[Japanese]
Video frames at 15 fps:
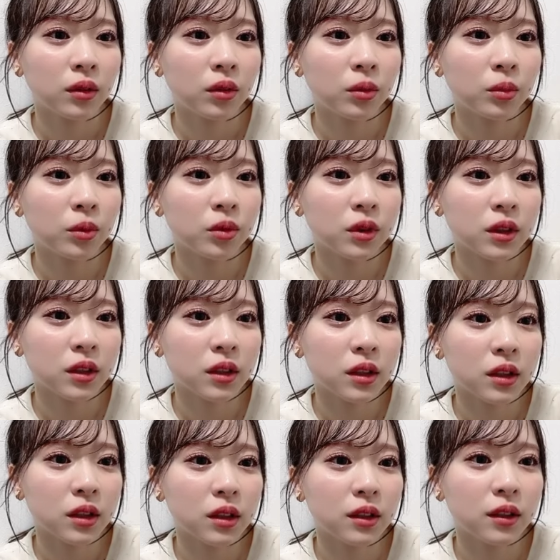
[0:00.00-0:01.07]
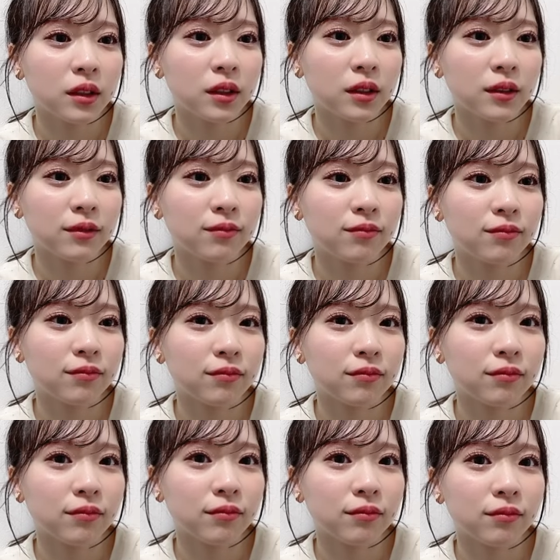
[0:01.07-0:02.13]
思うし
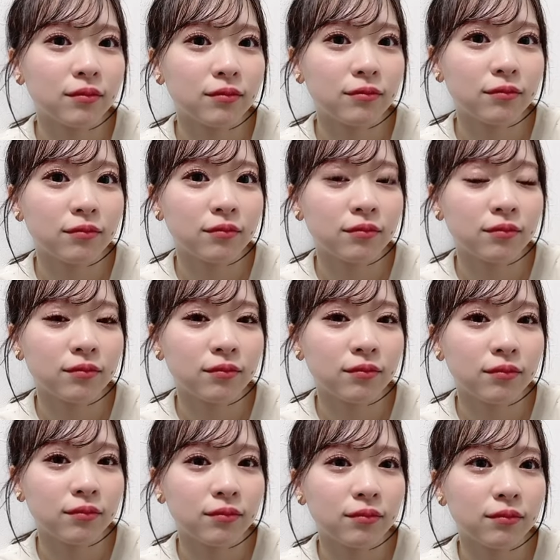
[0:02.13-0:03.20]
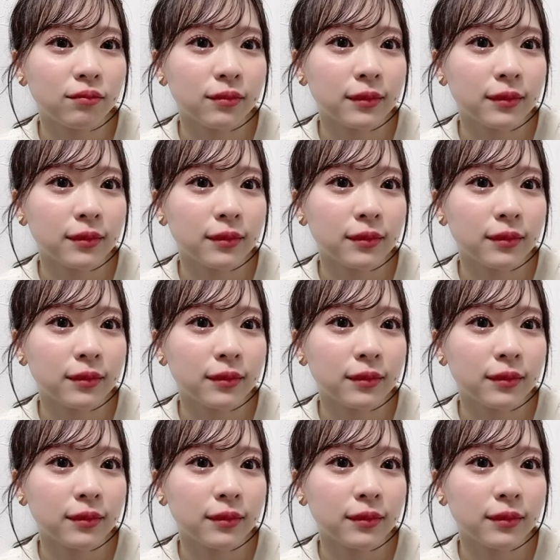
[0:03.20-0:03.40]
うん